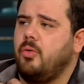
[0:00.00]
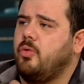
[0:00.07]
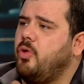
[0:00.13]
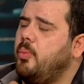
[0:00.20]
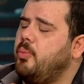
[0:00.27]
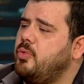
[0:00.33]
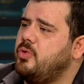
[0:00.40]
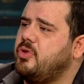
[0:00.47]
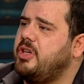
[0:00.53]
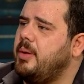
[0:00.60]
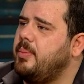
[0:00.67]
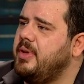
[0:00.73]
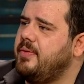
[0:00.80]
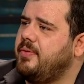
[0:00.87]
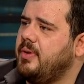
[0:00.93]
o köprücü
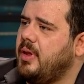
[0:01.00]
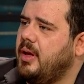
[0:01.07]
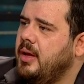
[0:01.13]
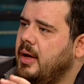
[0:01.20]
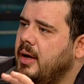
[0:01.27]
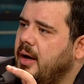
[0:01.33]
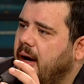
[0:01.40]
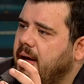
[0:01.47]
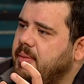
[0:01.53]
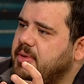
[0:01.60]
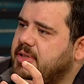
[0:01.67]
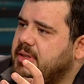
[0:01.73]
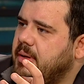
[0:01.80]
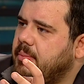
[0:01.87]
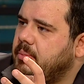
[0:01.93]
kemiği falan. Hani
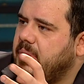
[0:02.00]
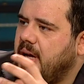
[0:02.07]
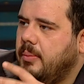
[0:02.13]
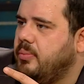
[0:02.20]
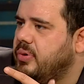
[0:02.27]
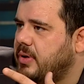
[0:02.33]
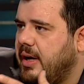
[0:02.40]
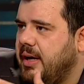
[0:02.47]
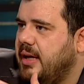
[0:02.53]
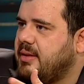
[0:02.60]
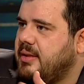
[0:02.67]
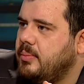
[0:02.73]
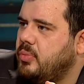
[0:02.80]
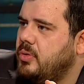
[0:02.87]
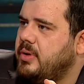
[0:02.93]
işte yani
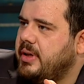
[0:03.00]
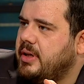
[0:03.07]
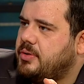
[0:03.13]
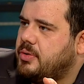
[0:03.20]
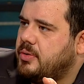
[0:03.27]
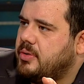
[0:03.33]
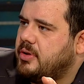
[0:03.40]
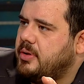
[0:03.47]
hayatın bununla geçiyordur